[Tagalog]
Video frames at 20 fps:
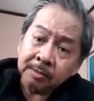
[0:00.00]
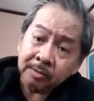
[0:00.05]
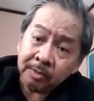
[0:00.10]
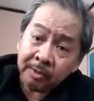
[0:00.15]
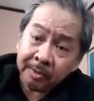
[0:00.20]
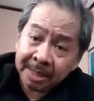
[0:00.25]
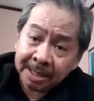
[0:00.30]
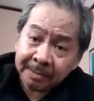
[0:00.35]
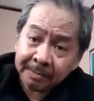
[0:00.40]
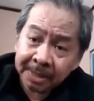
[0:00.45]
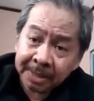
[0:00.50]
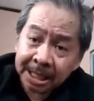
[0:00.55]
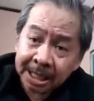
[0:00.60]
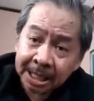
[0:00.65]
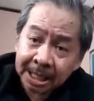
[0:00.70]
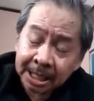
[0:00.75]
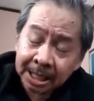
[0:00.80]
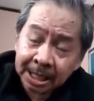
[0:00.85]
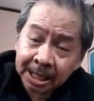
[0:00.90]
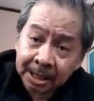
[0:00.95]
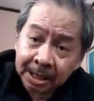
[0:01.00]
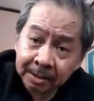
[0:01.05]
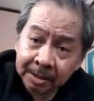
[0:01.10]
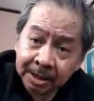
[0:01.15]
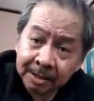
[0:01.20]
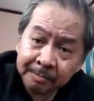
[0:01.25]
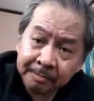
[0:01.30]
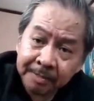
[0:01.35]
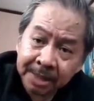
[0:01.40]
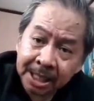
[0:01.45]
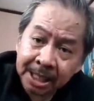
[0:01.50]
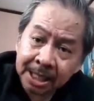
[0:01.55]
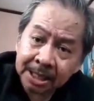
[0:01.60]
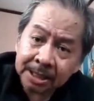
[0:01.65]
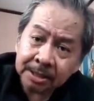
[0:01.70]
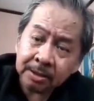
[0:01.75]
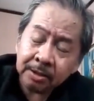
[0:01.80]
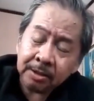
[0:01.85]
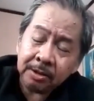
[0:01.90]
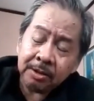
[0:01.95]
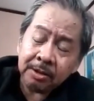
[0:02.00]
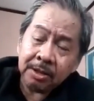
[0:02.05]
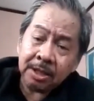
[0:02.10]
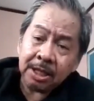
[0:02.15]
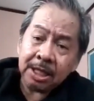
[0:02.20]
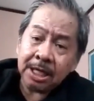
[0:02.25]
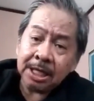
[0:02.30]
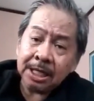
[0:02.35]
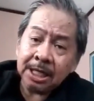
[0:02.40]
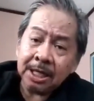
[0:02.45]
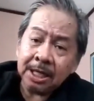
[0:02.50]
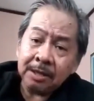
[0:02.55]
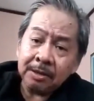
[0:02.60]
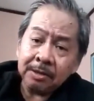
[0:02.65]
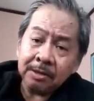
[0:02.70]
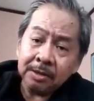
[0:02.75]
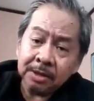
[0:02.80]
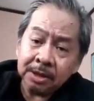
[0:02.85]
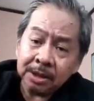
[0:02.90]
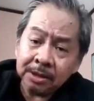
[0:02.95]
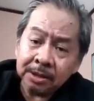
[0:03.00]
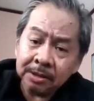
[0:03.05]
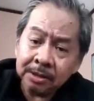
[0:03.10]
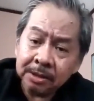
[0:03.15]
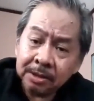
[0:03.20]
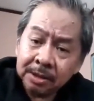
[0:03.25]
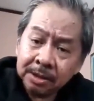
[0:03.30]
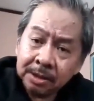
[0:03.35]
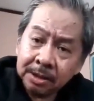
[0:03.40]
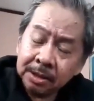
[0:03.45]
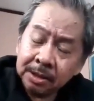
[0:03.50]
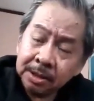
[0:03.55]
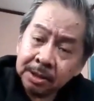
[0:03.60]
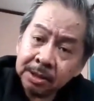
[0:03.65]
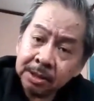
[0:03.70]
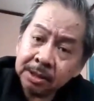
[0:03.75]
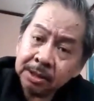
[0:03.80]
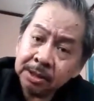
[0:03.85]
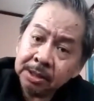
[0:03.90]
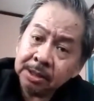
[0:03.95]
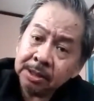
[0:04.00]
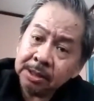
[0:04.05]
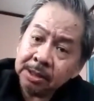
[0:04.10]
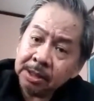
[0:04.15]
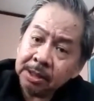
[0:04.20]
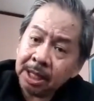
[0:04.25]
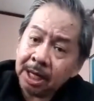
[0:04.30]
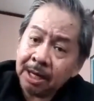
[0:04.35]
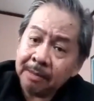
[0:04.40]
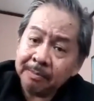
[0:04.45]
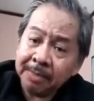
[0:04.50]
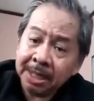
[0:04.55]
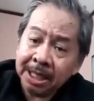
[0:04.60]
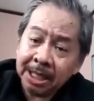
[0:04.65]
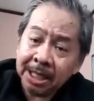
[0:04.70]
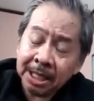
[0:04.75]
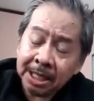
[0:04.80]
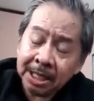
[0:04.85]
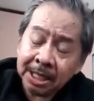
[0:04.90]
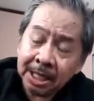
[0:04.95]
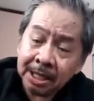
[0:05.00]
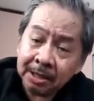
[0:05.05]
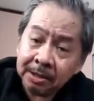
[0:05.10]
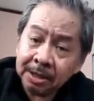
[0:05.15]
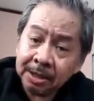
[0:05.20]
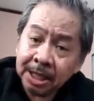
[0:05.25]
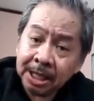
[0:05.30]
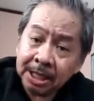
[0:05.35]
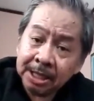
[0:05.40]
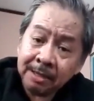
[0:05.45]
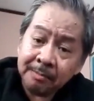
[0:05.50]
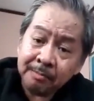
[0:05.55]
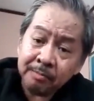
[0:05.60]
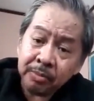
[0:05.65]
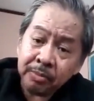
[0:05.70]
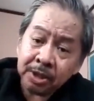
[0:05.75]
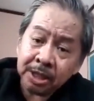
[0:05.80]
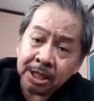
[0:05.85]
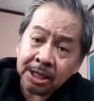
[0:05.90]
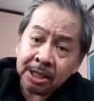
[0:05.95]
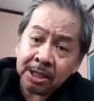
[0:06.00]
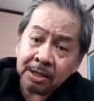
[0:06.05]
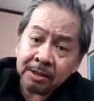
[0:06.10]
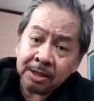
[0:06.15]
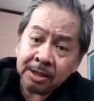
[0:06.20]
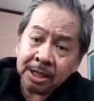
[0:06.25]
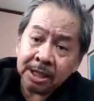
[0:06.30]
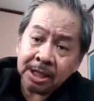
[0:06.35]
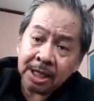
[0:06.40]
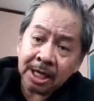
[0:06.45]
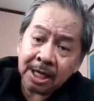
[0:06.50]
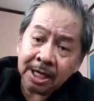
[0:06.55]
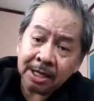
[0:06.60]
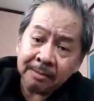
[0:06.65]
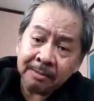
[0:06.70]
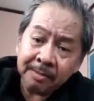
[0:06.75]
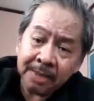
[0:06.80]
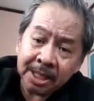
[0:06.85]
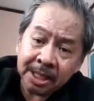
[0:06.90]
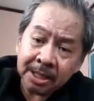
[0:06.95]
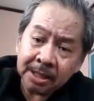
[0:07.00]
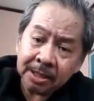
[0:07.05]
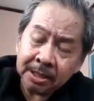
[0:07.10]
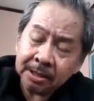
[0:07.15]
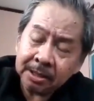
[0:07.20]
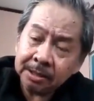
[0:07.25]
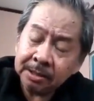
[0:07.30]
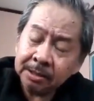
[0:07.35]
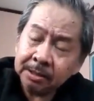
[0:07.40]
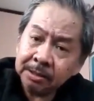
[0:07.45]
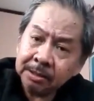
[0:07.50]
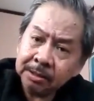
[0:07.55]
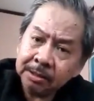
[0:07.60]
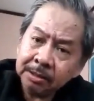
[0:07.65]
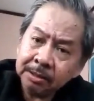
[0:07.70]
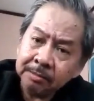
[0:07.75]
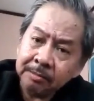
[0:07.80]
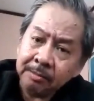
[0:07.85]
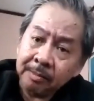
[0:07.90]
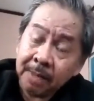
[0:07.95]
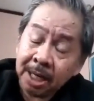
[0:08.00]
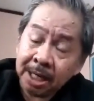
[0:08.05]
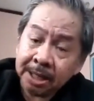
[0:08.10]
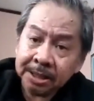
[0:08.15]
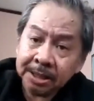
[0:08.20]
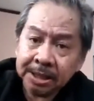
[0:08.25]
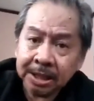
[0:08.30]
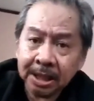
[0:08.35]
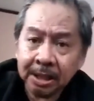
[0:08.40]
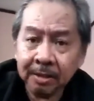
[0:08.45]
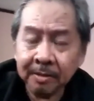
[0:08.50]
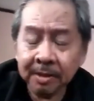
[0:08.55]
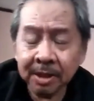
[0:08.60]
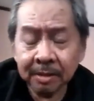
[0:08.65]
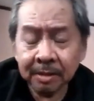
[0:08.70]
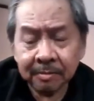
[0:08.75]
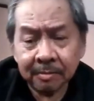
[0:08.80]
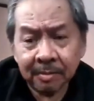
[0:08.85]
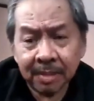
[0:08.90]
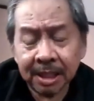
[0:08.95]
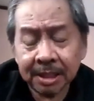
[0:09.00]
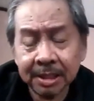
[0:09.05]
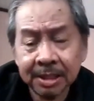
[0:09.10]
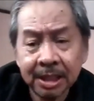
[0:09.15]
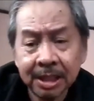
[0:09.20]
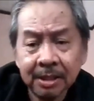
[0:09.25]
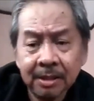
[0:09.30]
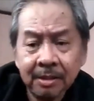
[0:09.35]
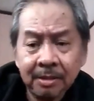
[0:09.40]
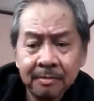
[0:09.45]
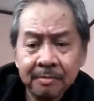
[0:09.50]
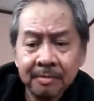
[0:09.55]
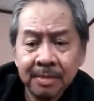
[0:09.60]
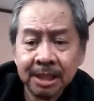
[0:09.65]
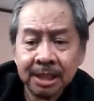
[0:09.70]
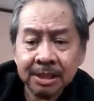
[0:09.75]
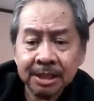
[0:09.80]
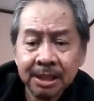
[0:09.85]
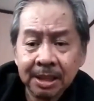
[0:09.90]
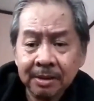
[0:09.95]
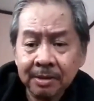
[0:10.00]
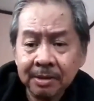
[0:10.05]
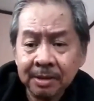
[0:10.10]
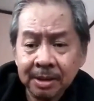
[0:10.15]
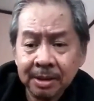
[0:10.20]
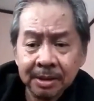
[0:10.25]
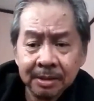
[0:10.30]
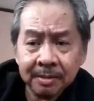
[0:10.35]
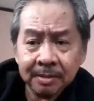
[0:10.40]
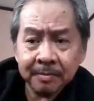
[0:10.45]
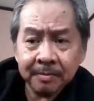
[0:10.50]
pumipila lang ako ng bigas o akala ko doon mapila na ako dadamputin ako ng army martial martial martial no